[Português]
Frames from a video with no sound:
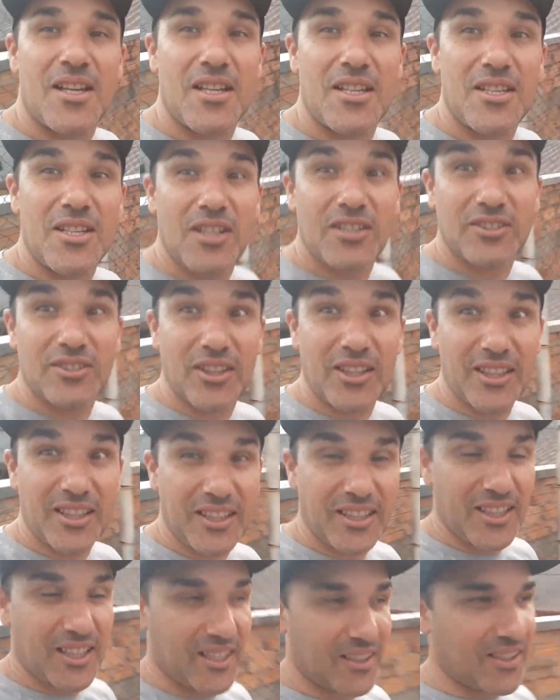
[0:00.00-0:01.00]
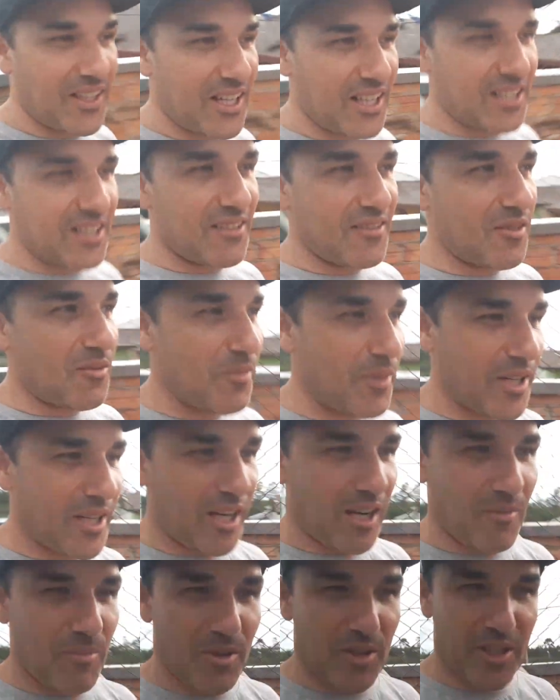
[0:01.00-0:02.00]
E eu tô aqui, agora nós vamos
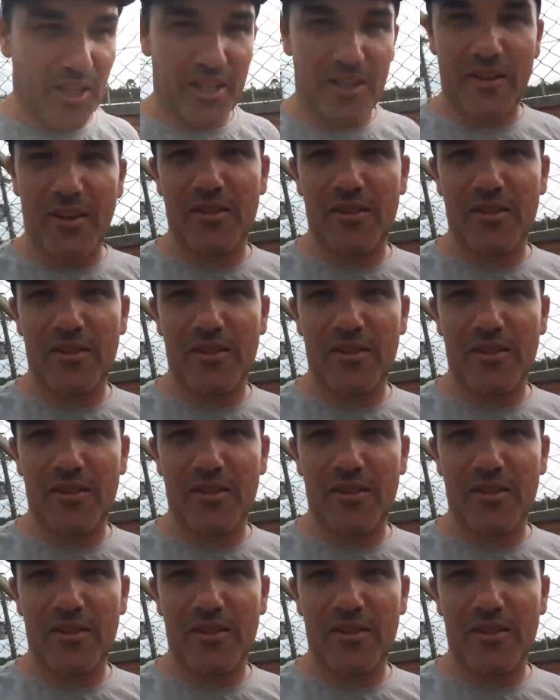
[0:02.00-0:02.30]
brincar um pouquinho,